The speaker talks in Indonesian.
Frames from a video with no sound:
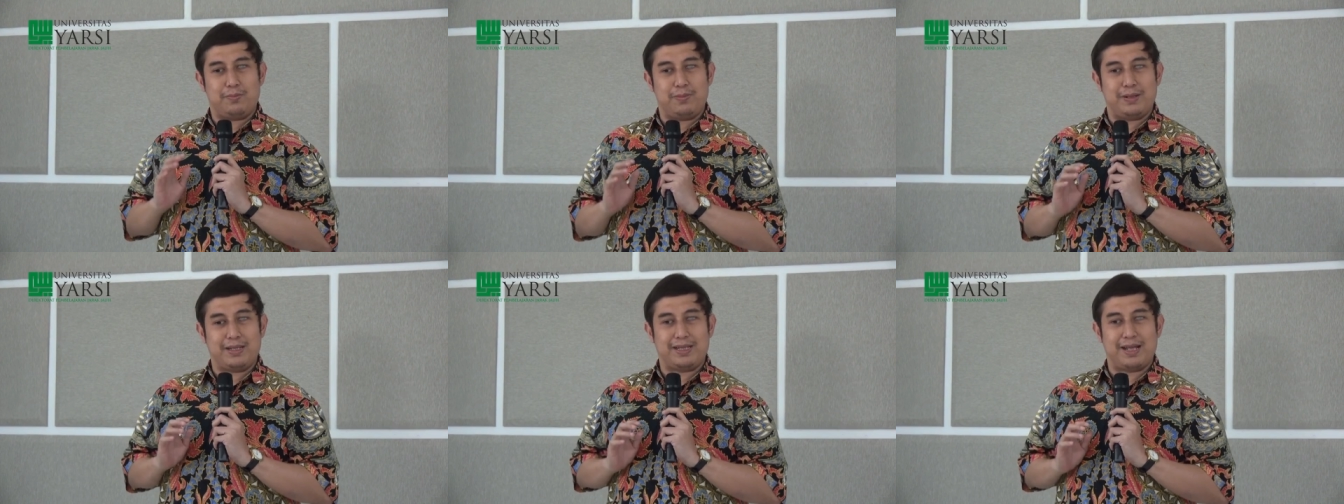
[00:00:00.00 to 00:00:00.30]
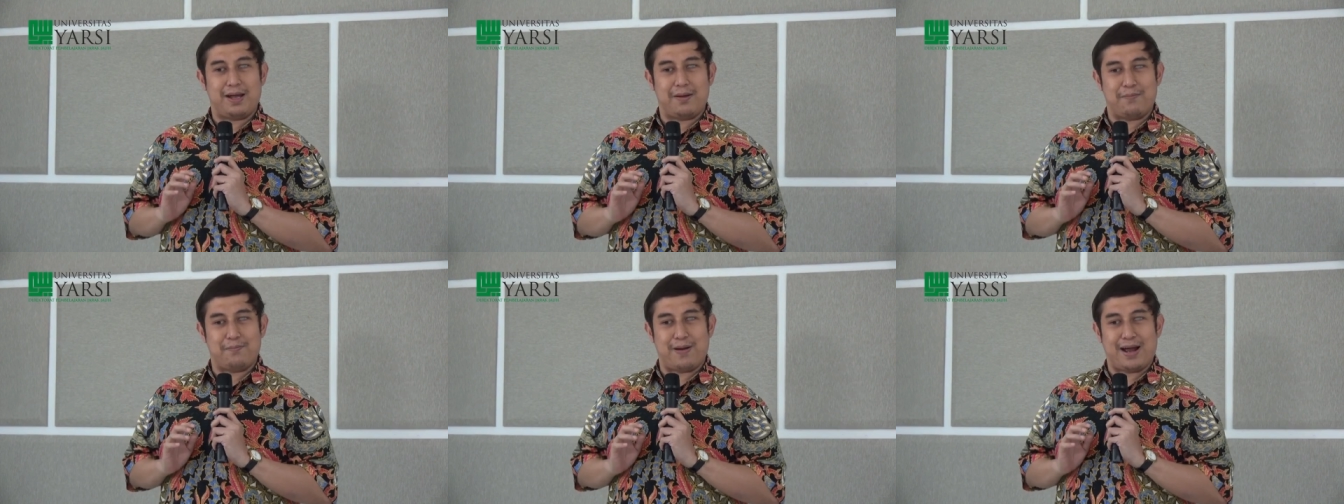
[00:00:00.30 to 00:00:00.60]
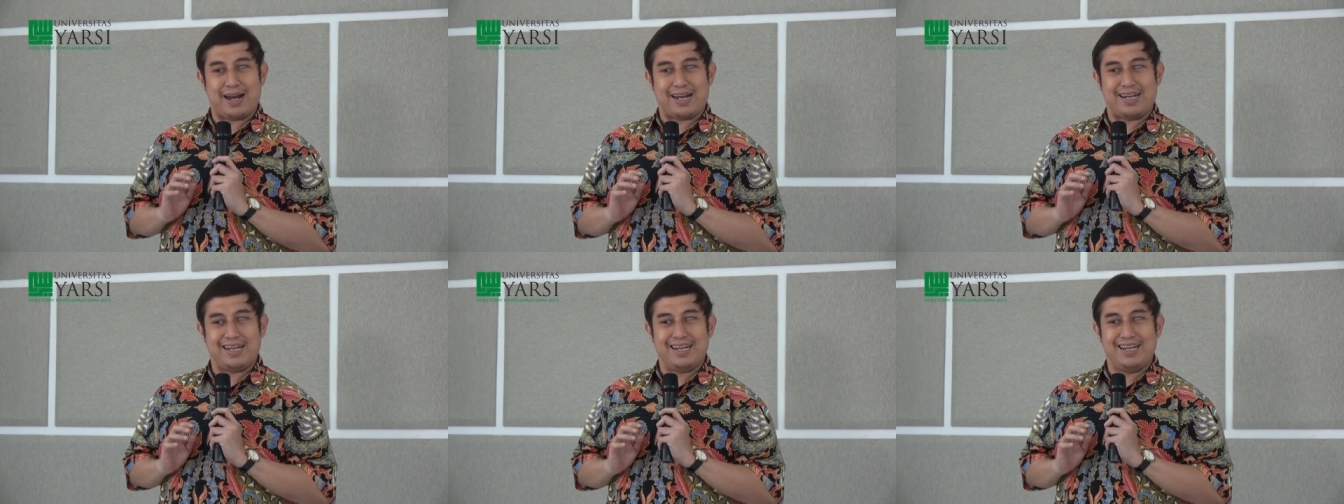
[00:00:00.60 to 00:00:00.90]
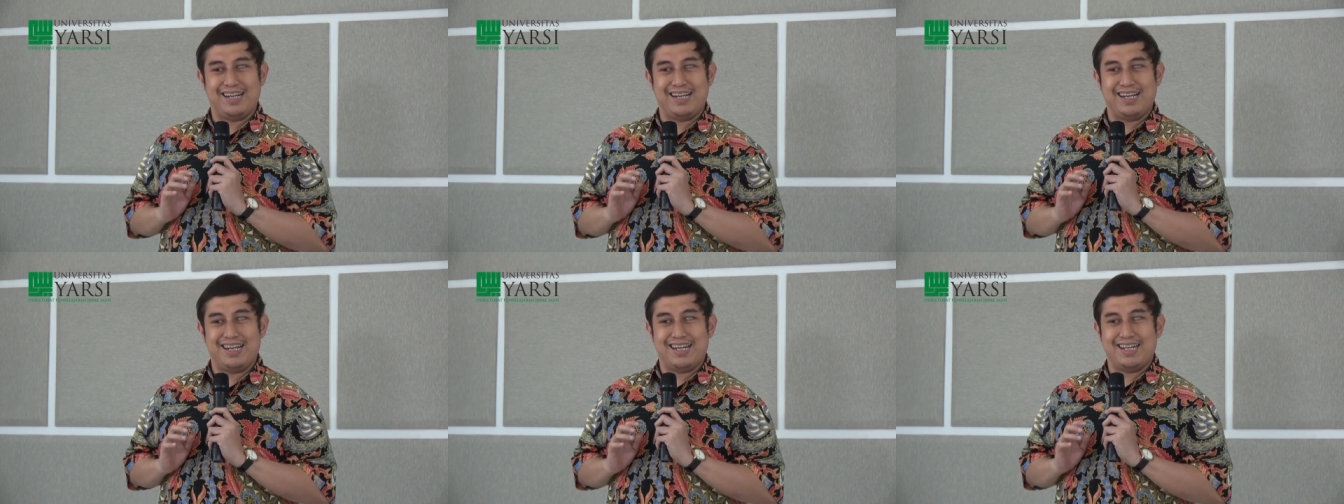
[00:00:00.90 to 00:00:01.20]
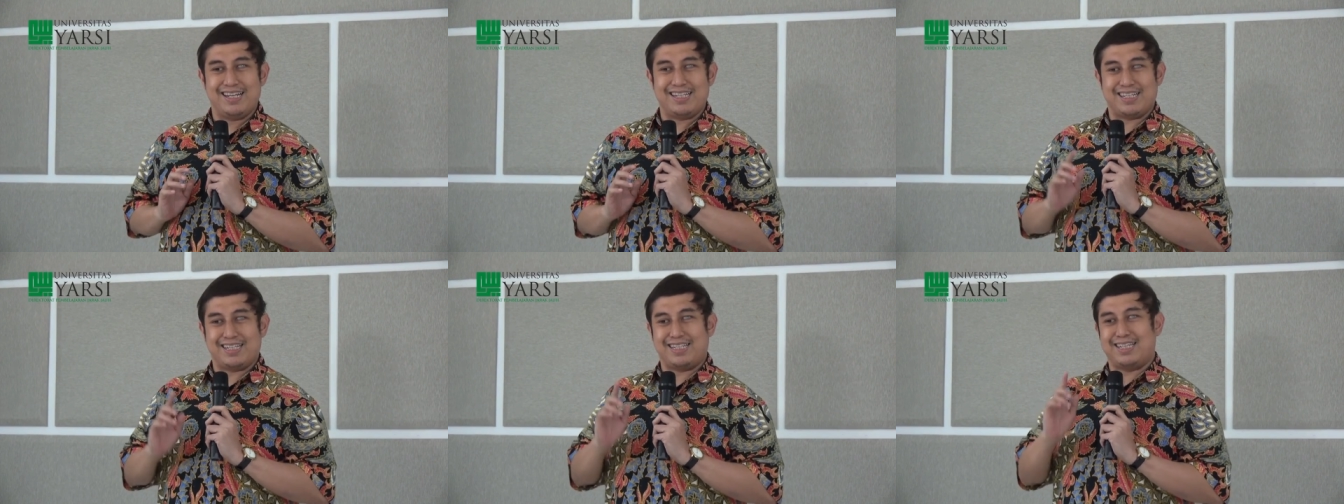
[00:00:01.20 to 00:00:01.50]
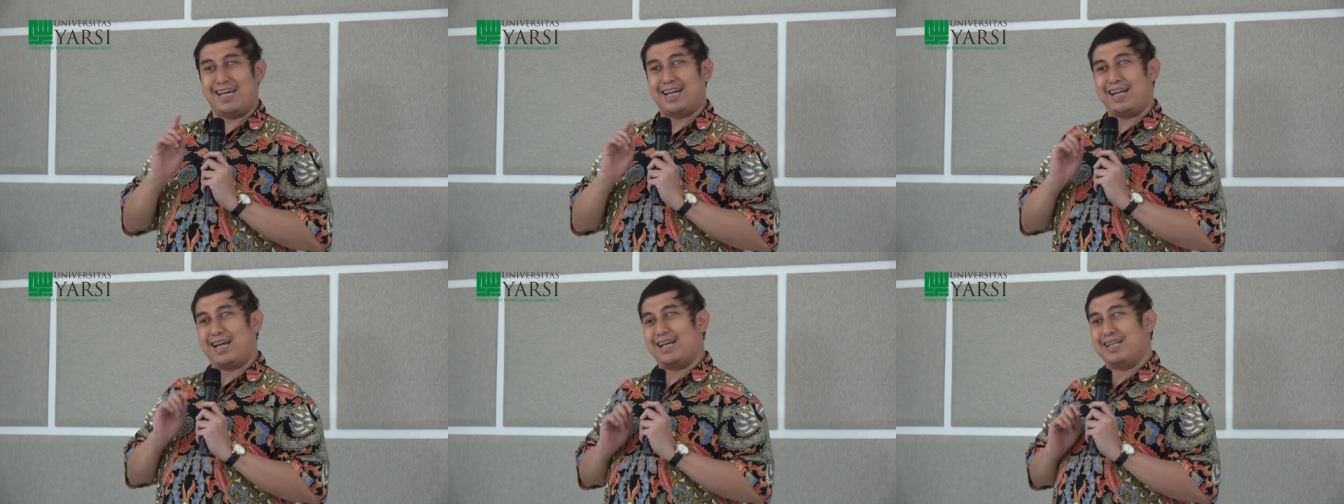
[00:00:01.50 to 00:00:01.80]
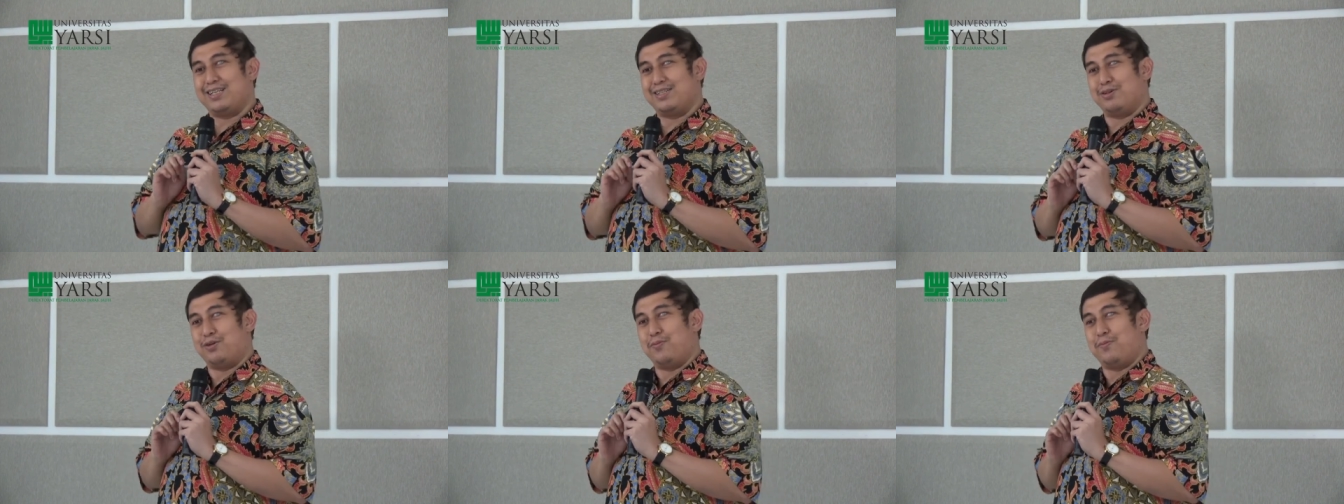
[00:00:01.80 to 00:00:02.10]
Pelita 4? Sejarah
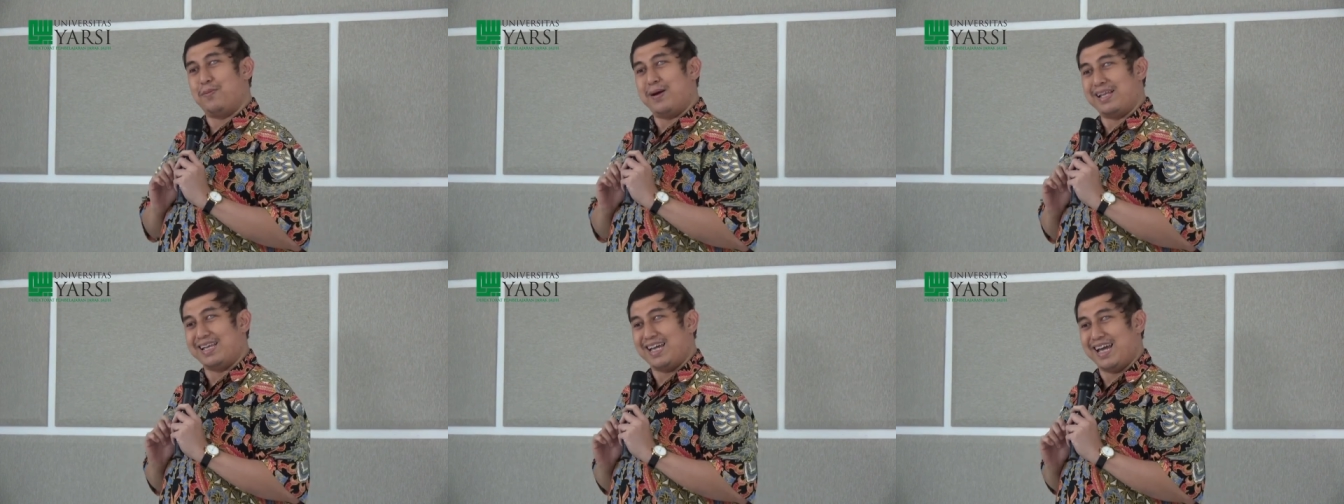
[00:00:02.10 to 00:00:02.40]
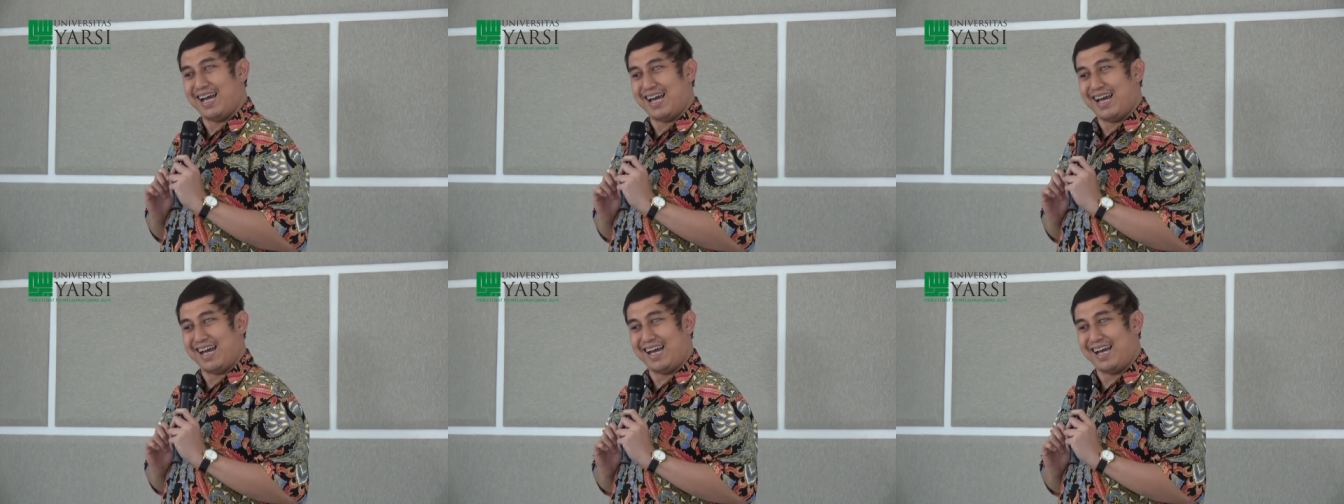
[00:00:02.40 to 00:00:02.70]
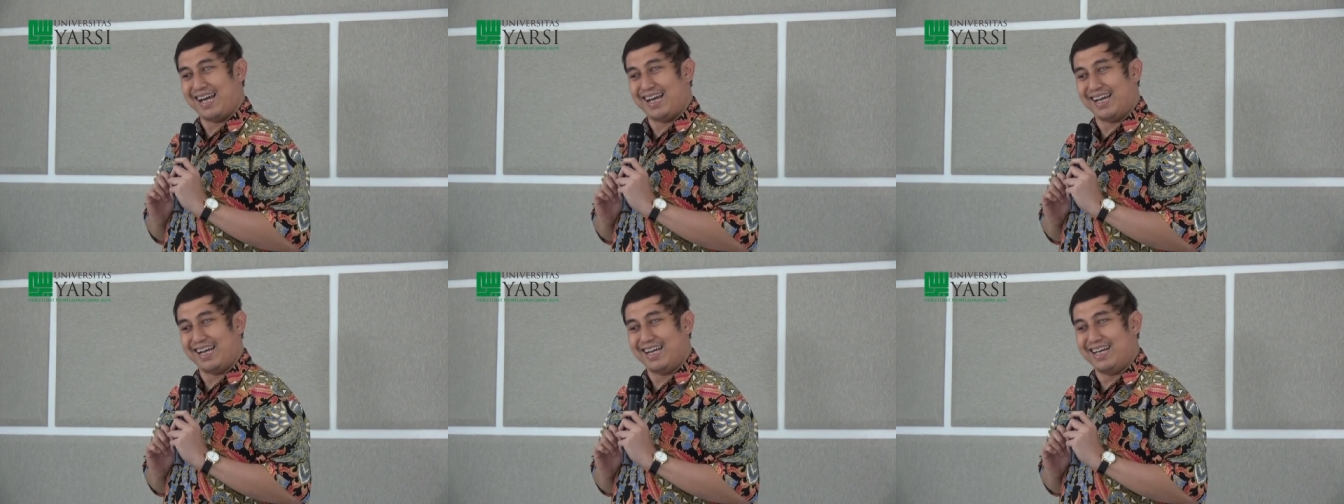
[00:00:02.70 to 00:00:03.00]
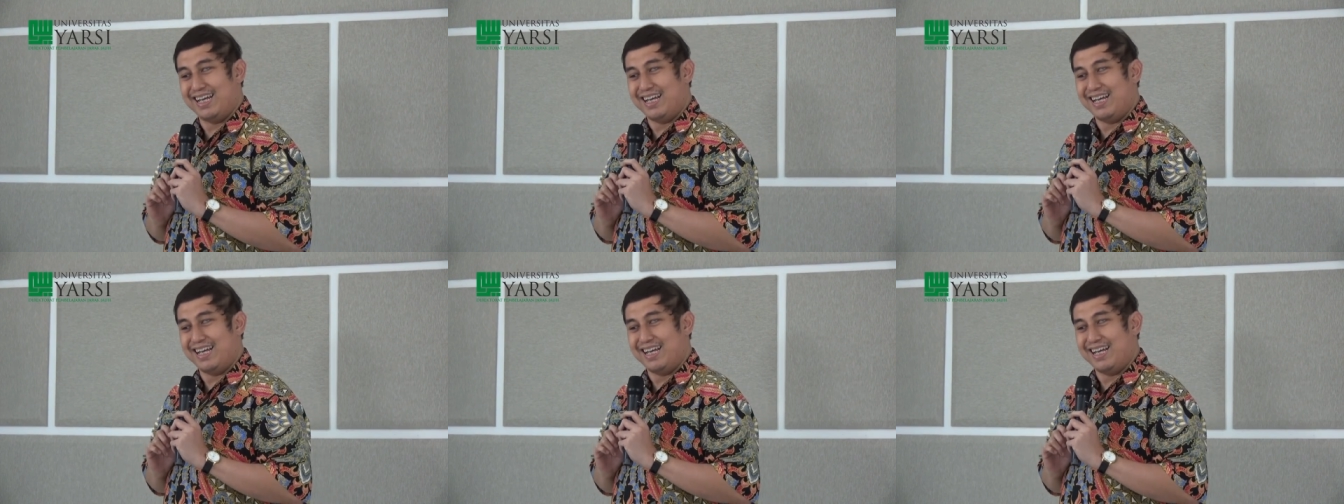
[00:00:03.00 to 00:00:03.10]
cukup panjang